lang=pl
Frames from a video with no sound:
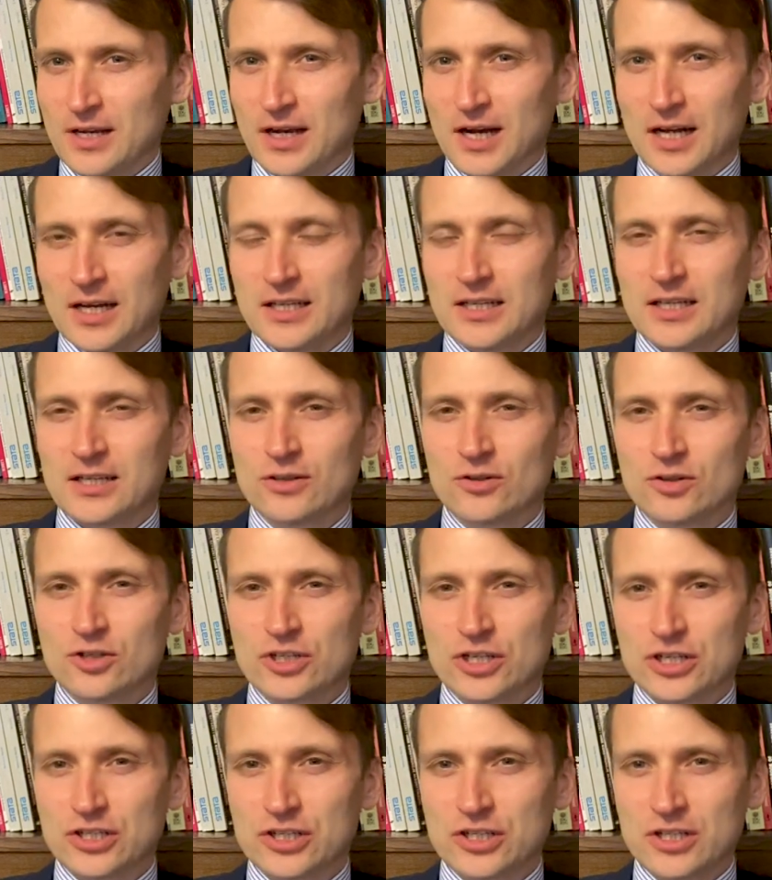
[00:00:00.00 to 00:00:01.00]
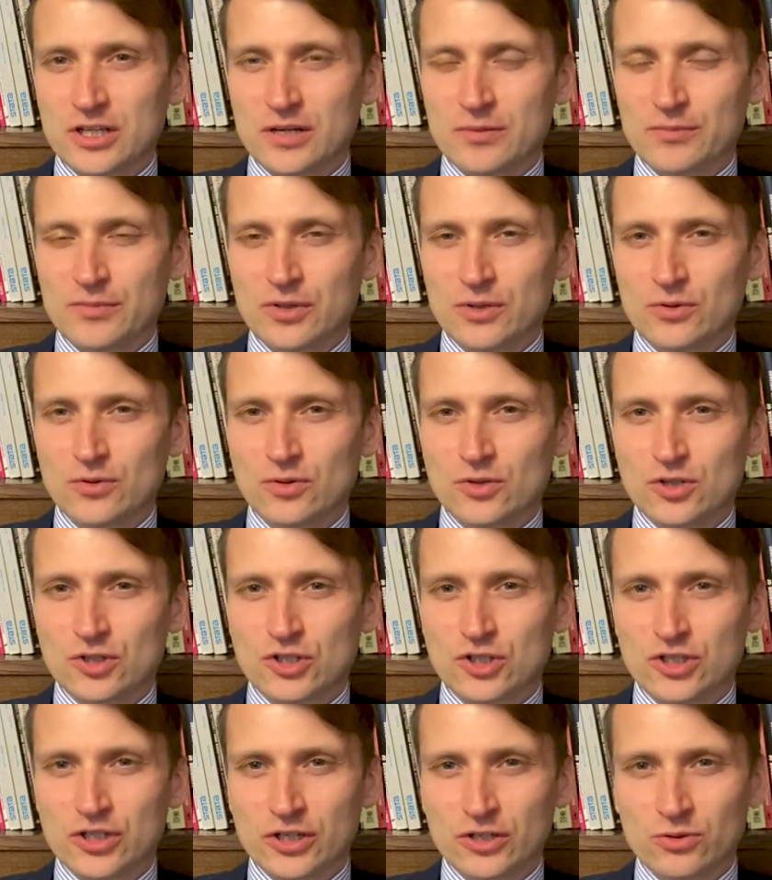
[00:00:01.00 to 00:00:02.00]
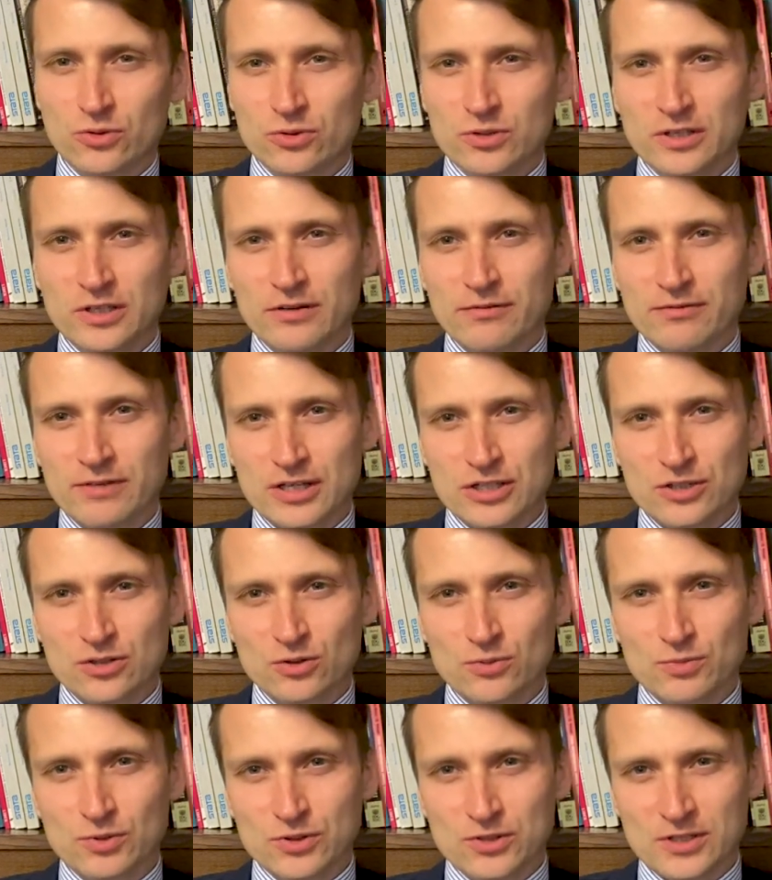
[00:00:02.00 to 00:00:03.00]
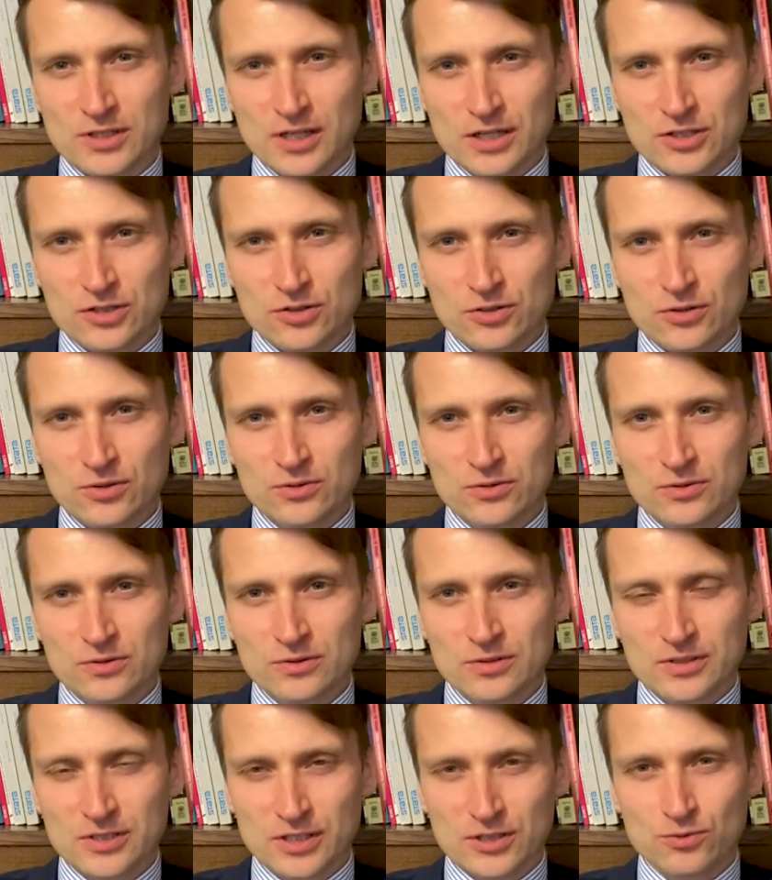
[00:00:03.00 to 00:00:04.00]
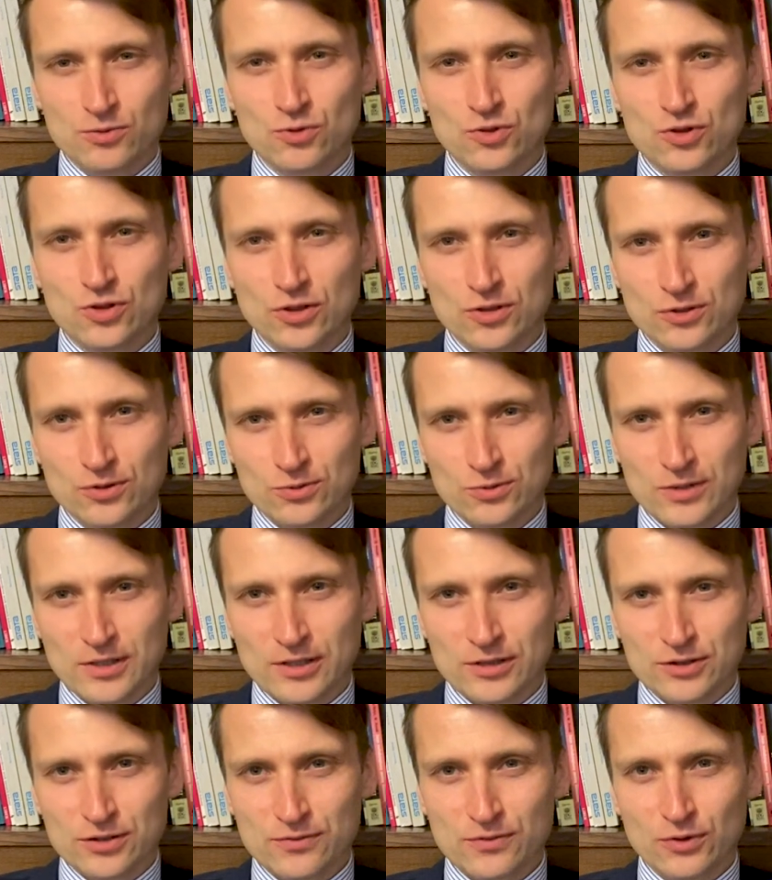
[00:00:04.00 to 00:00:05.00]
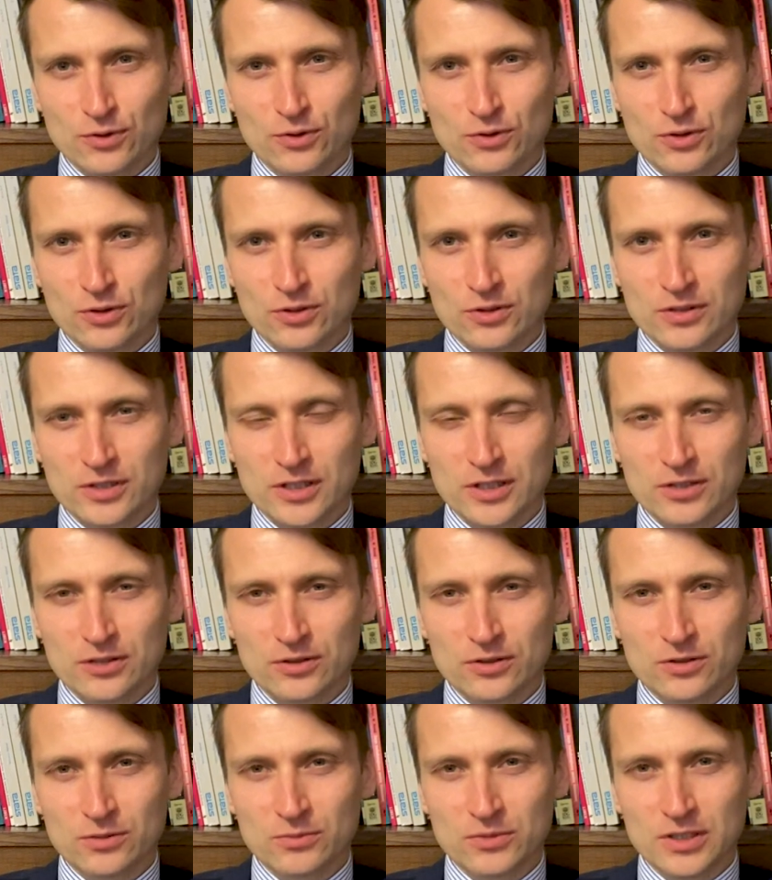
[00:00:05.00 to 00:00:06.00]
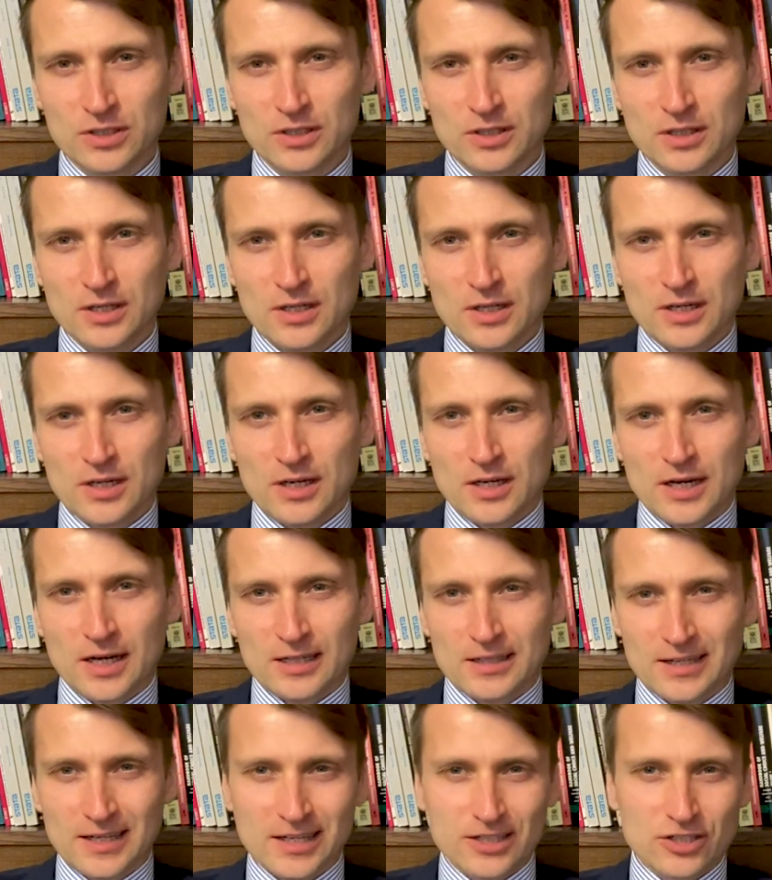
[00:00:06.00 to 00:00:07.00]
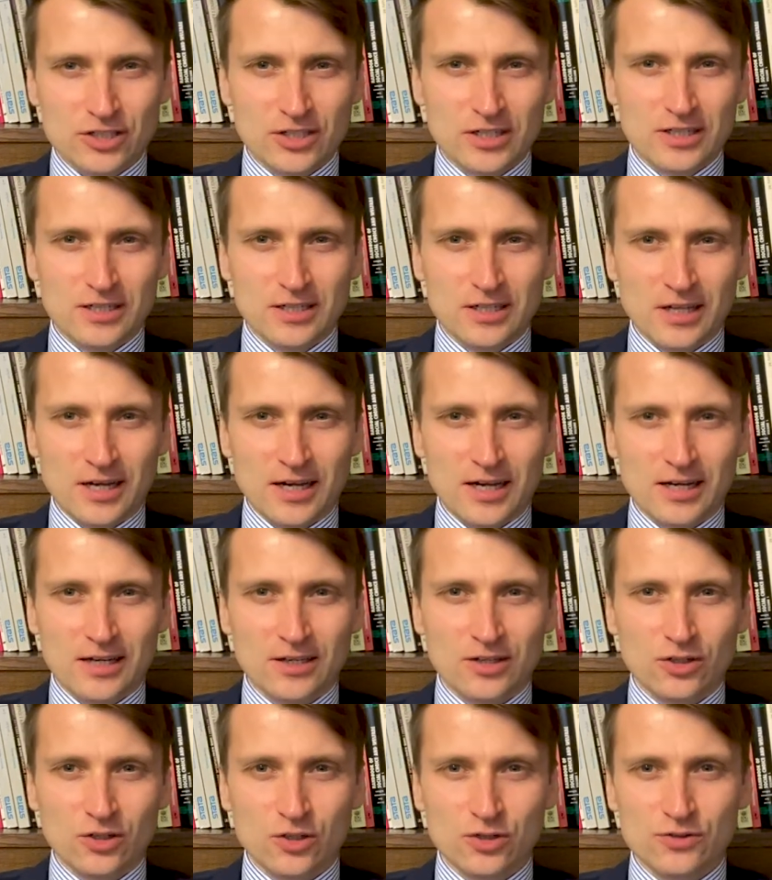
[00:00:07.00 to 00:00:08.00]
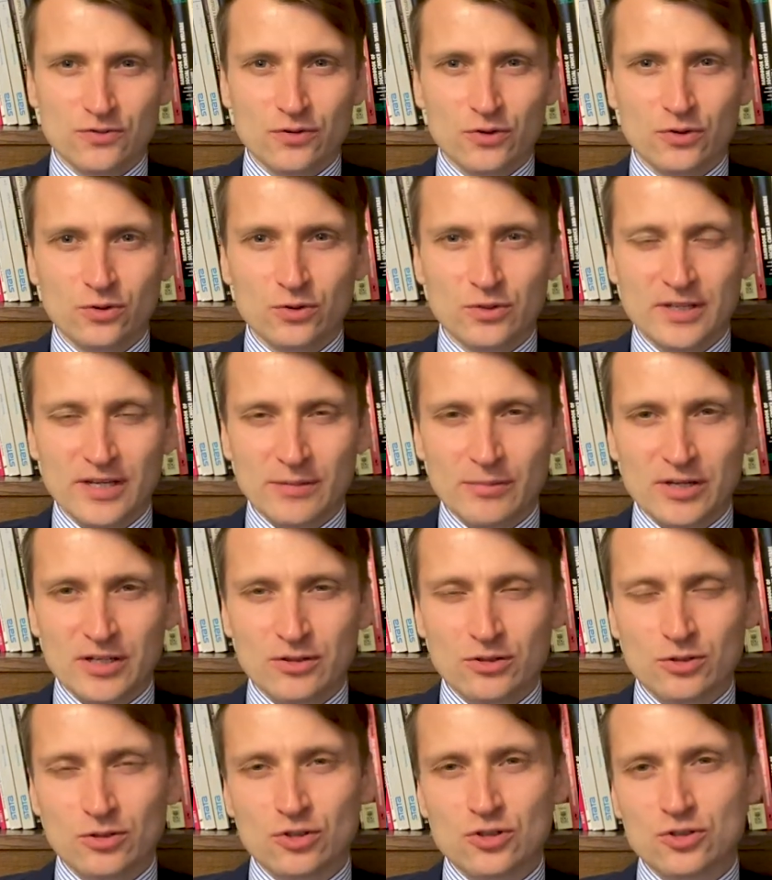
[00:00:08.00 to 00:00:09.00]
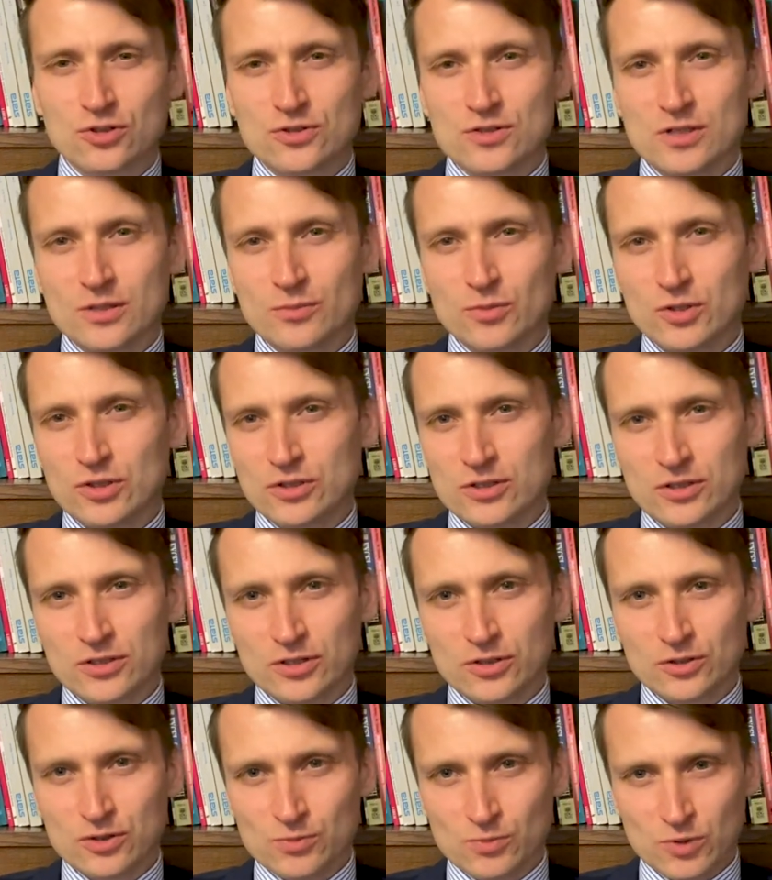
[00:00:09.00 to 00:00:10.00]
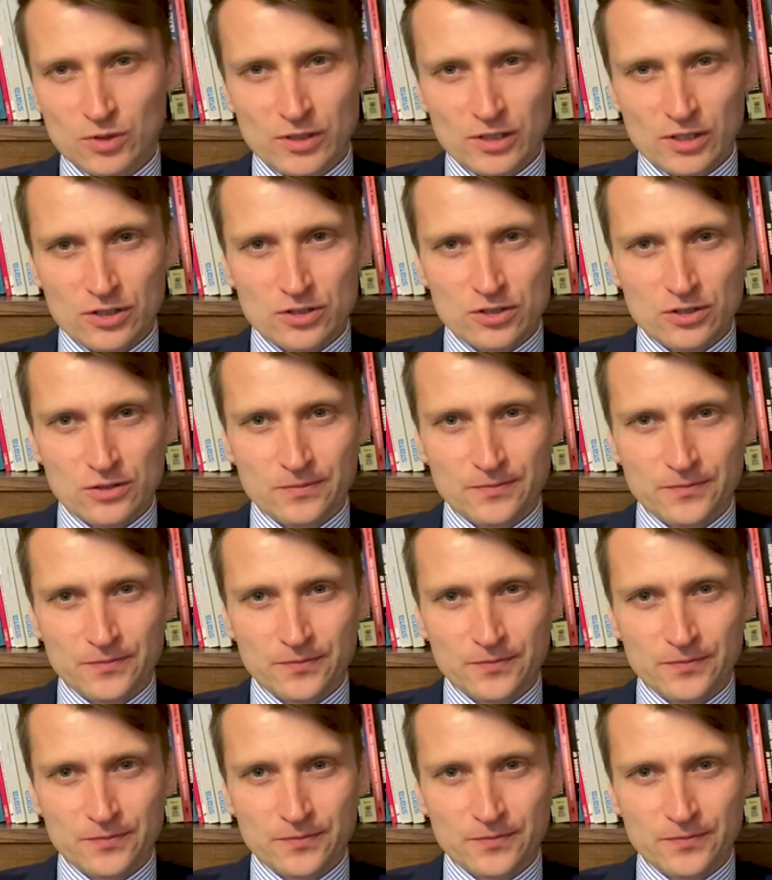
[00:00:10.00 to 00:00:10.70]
ale jednocześnie był szczególnie ważną postacią, zasłużoną dla rozwoju teorii ekonomii, a także dla rozwoju debat dotyczących polityki gospodarczej.